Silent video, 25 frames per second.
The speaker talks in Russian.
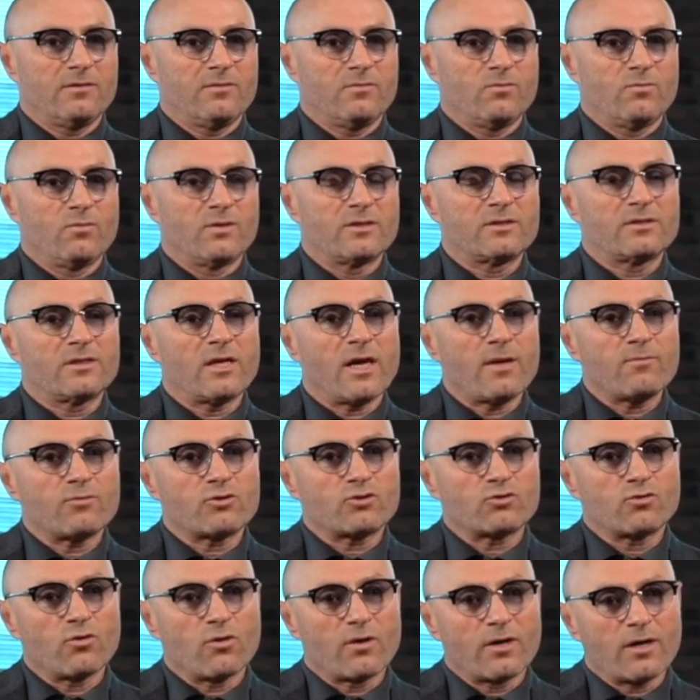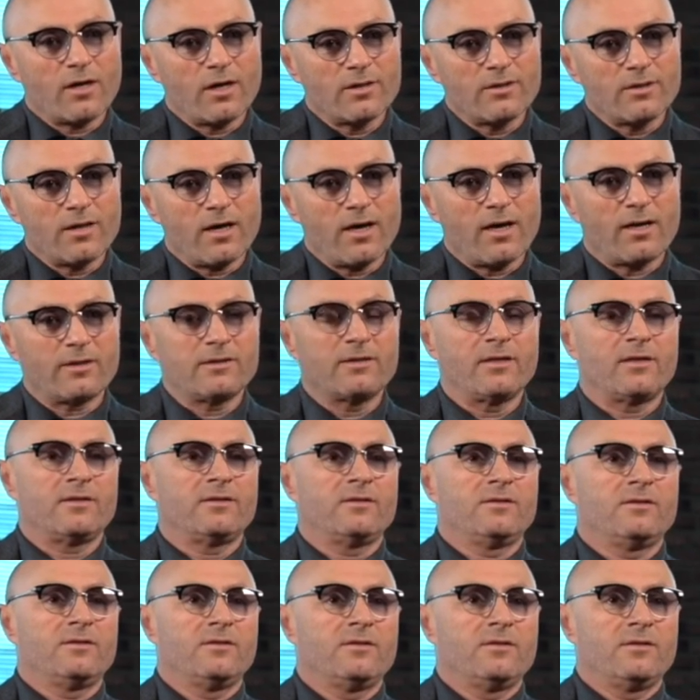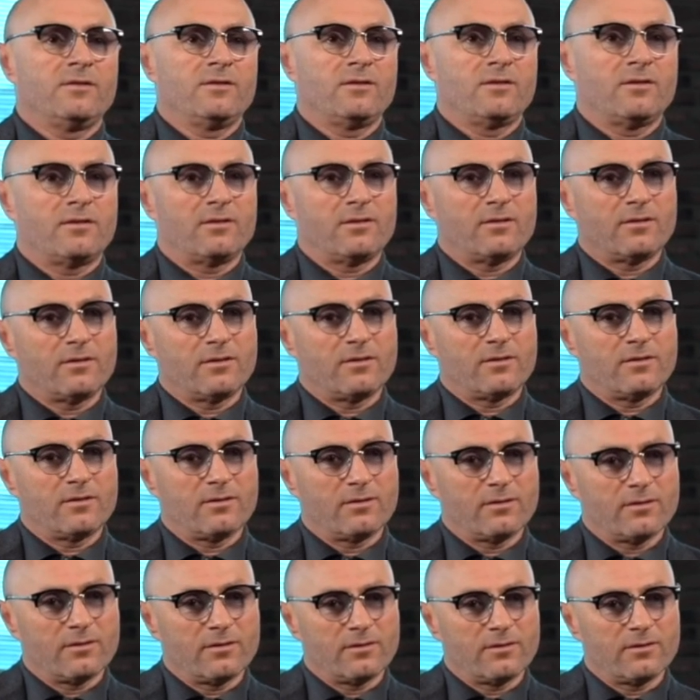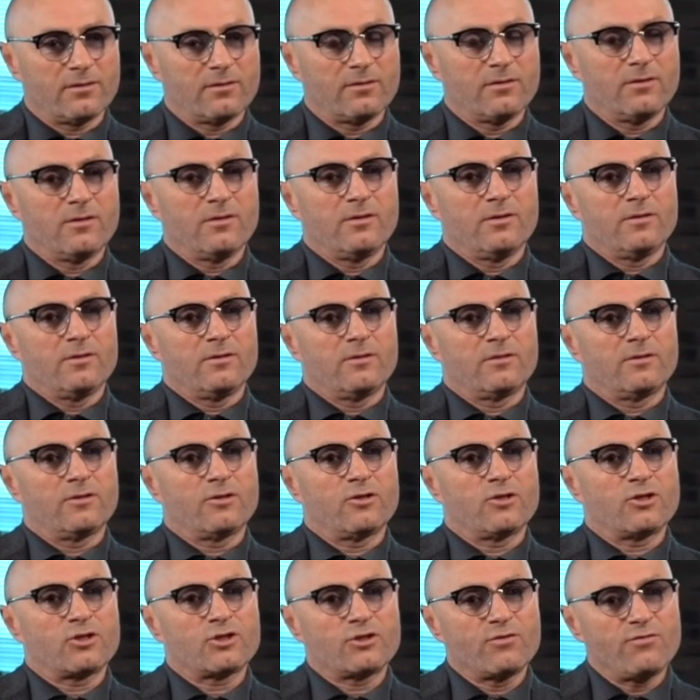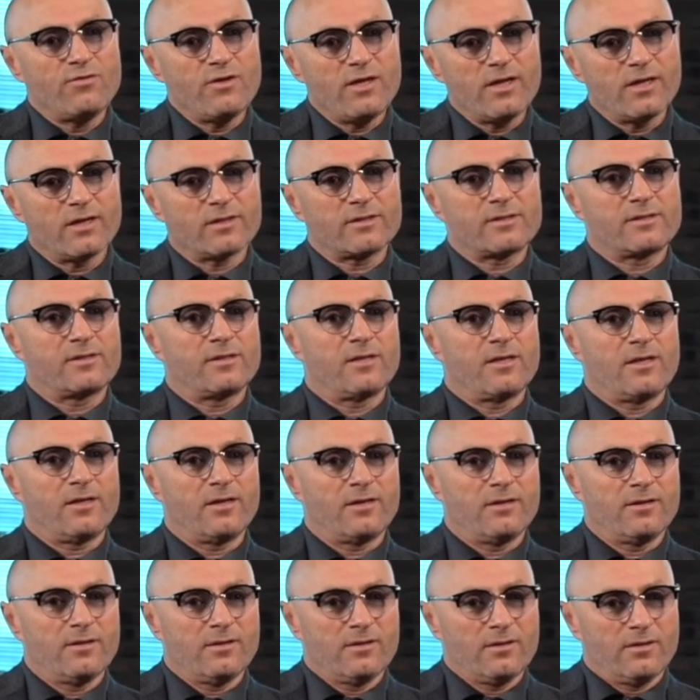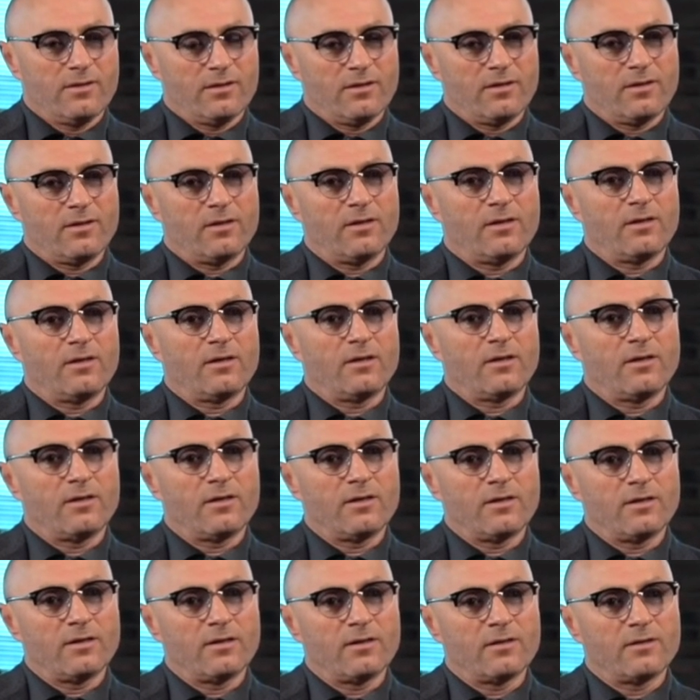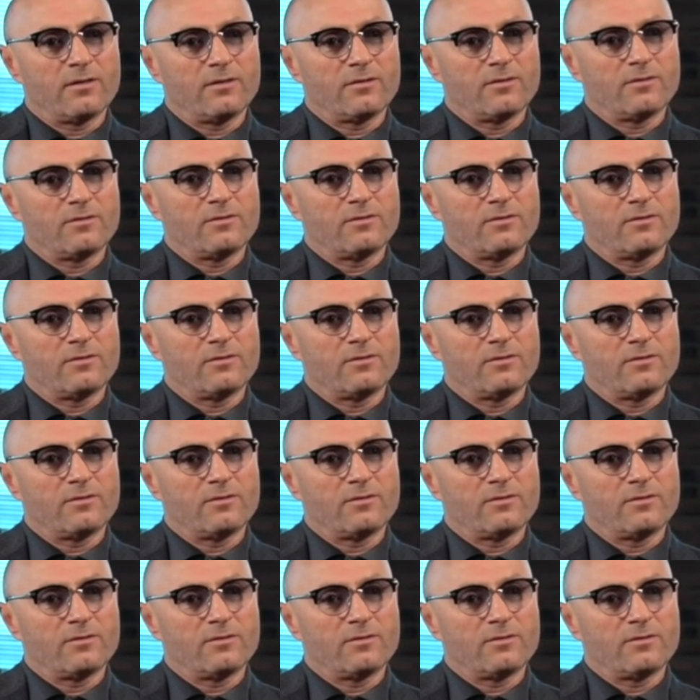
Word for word: Мы знаем, что Канада, э, э, Швеция э,